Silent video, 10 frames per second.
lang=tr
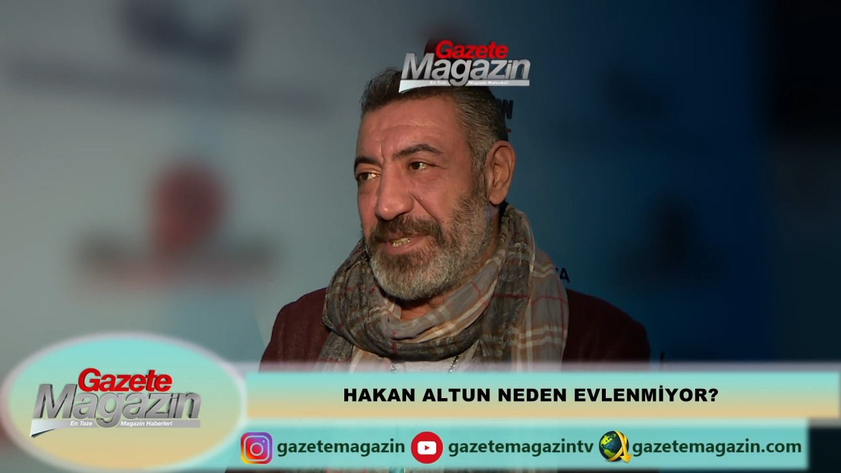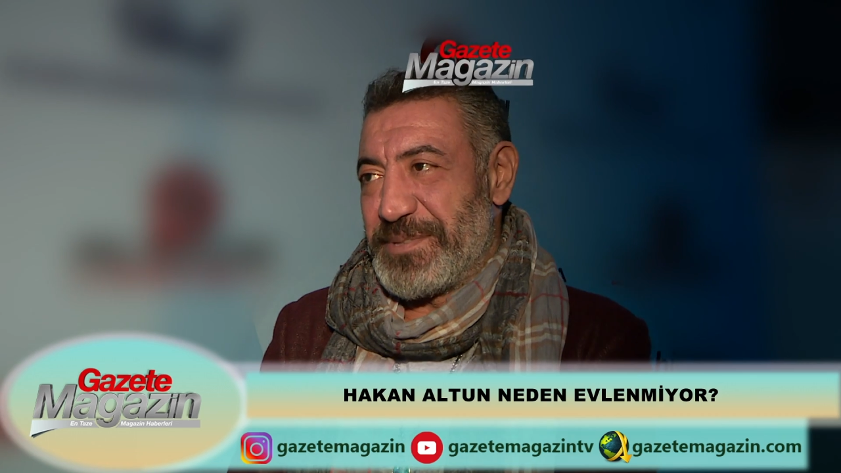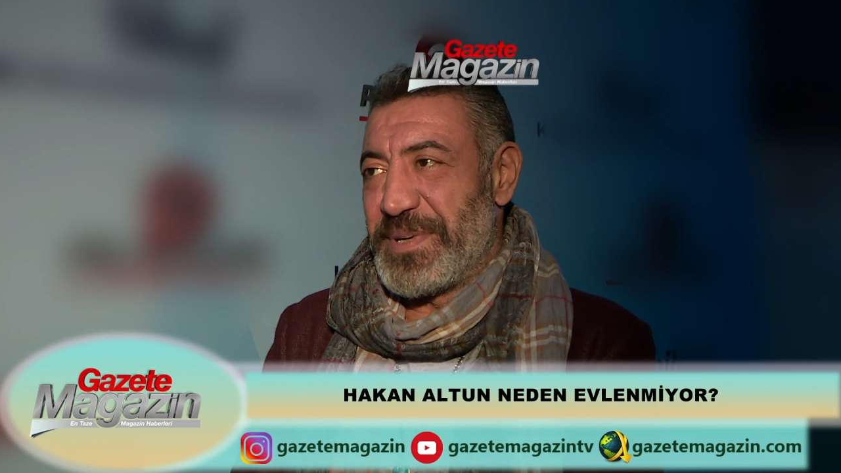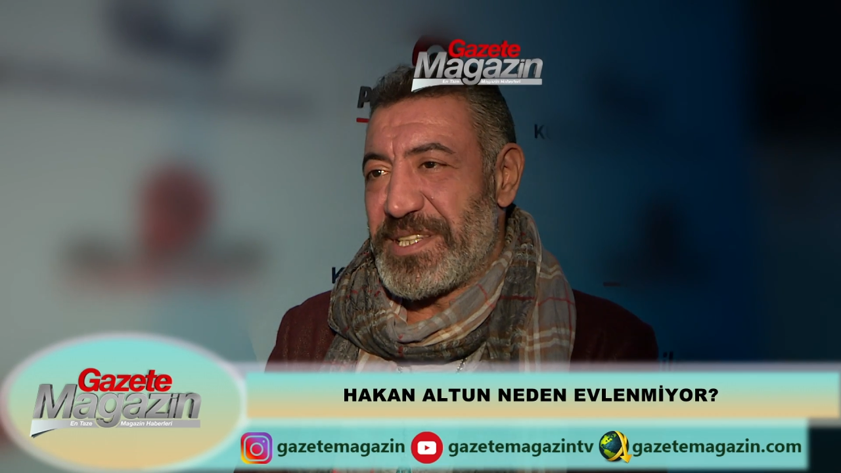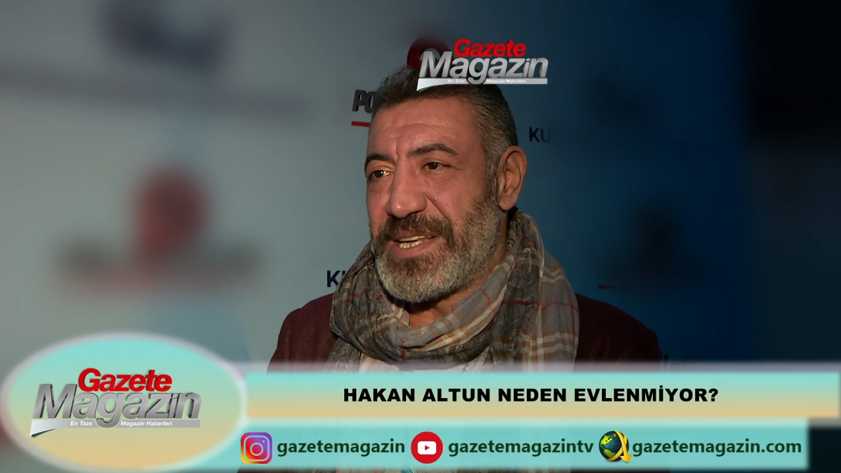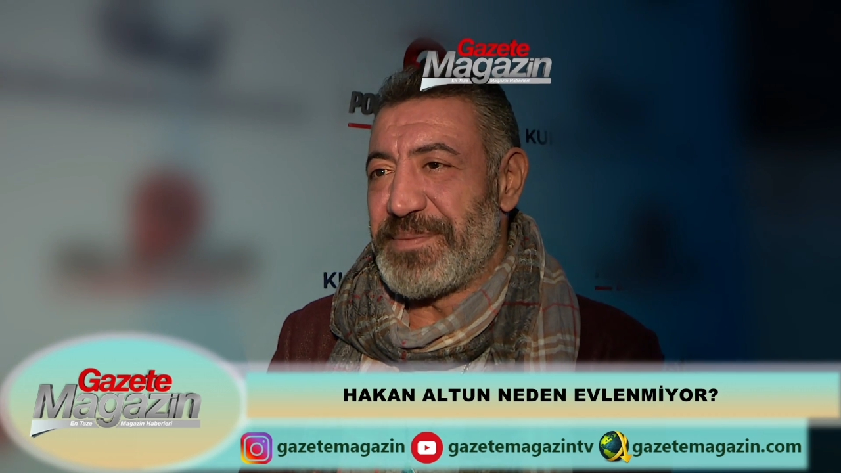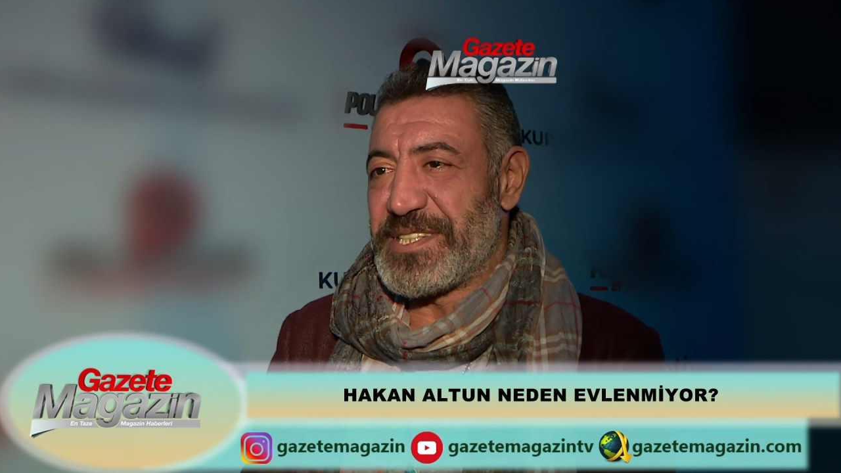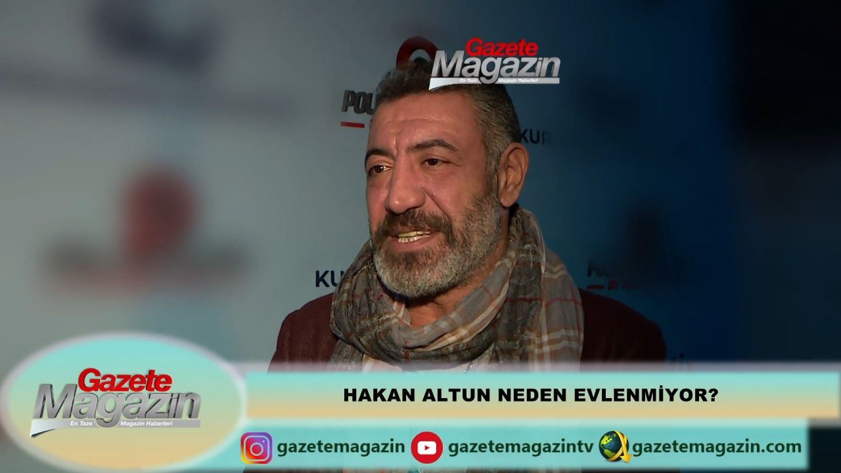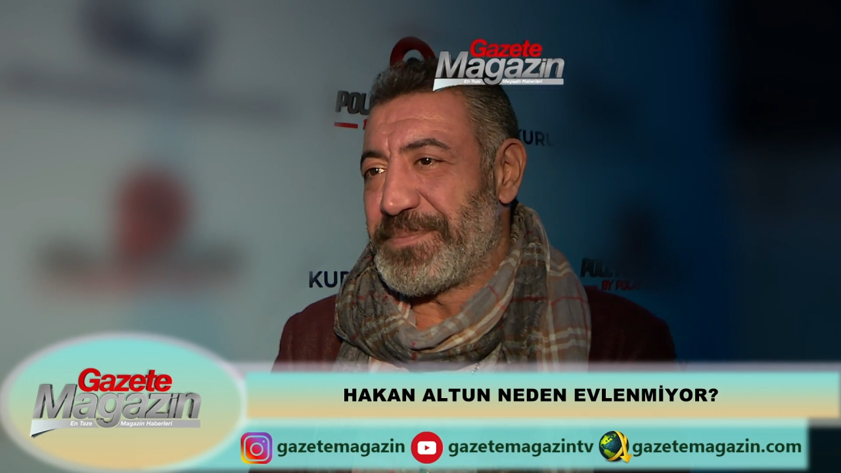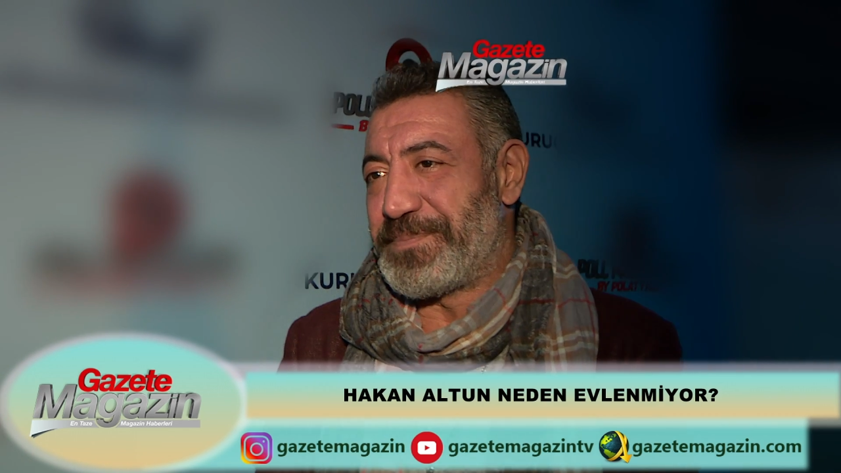Bizim
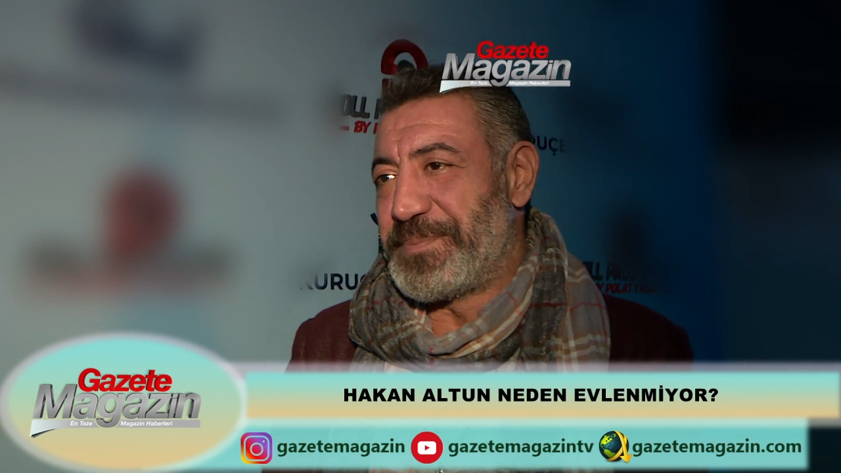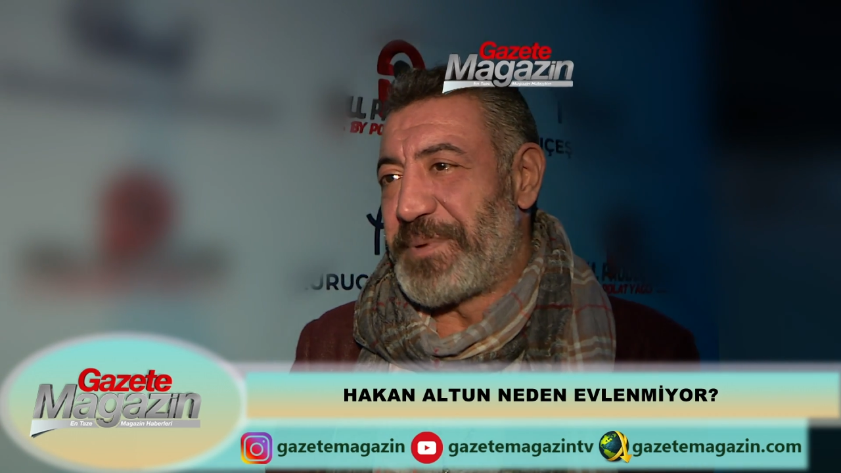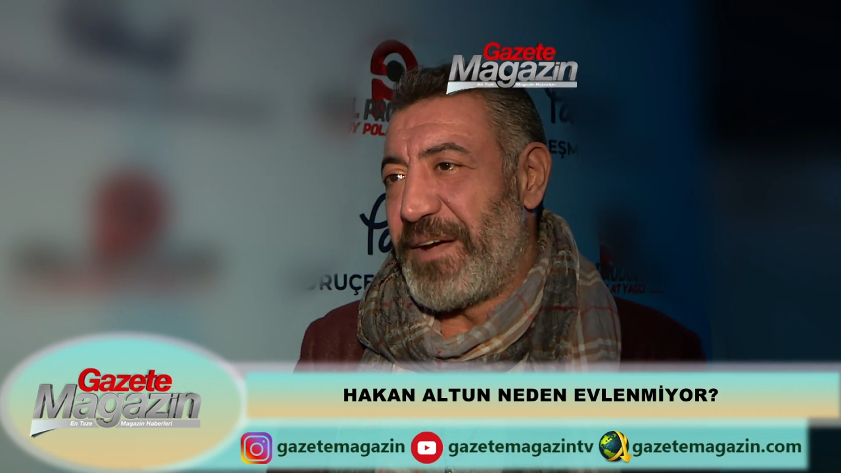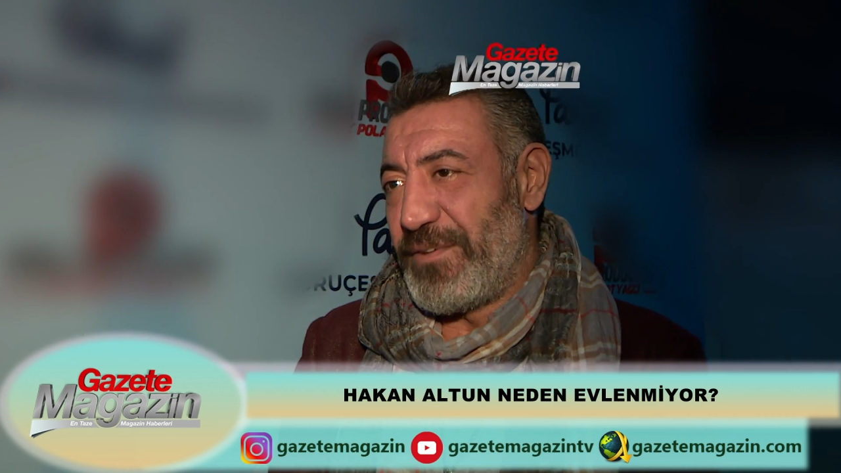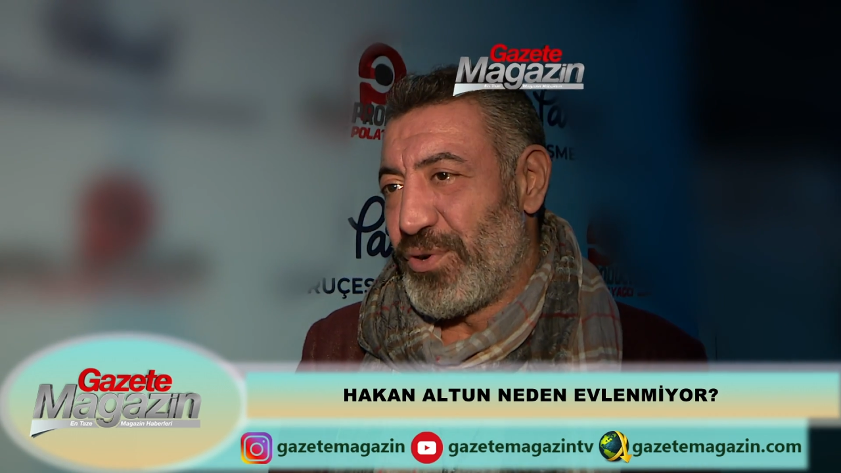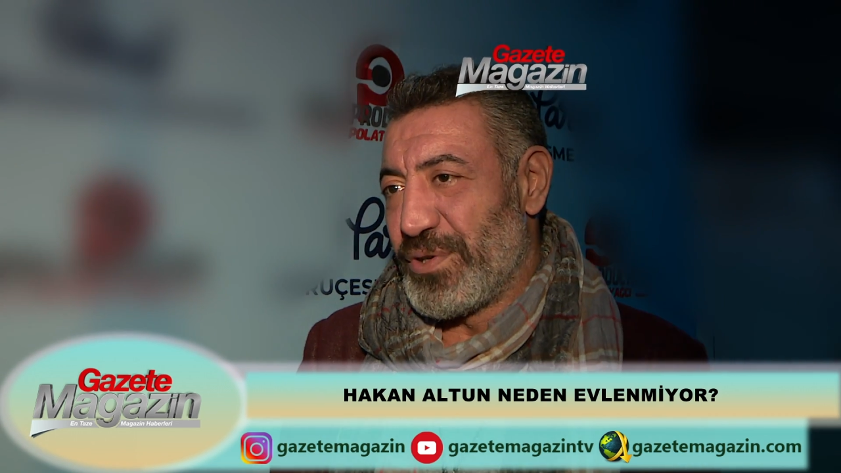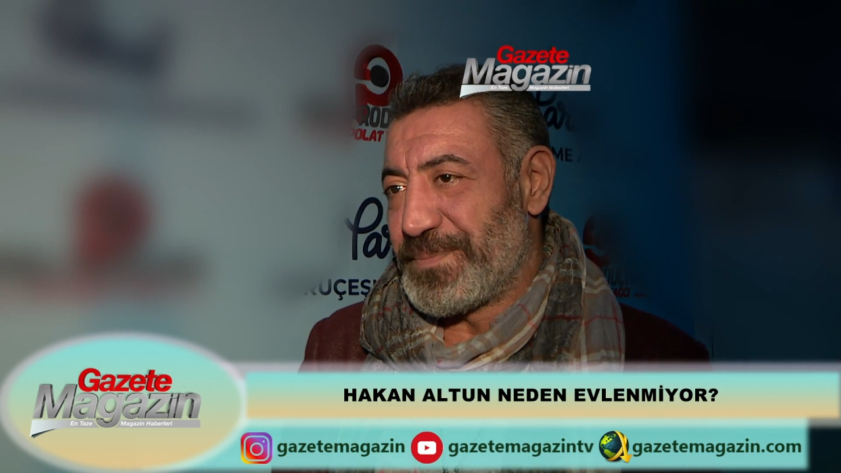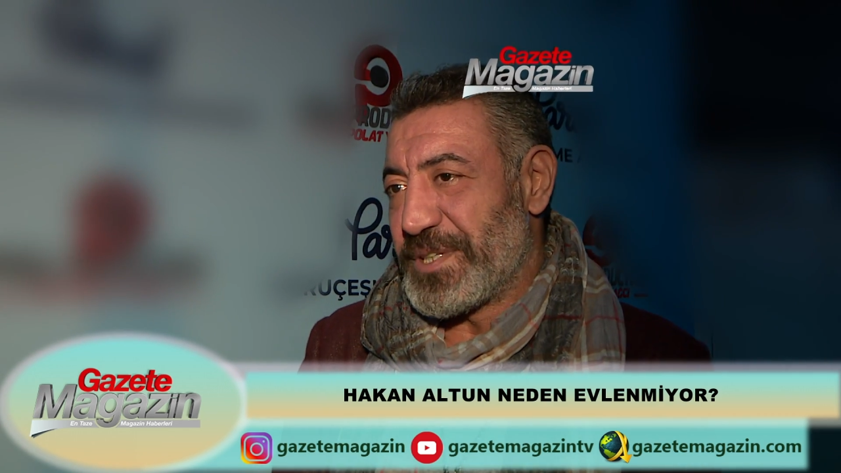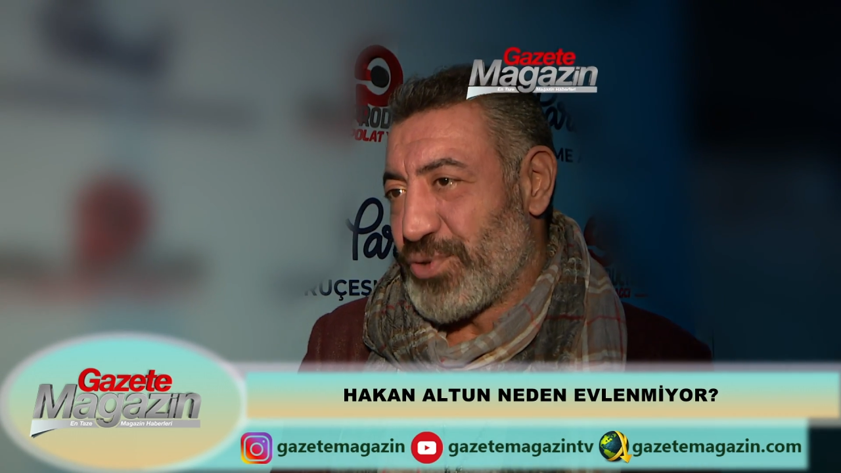mesleğimizi yapıp evli olup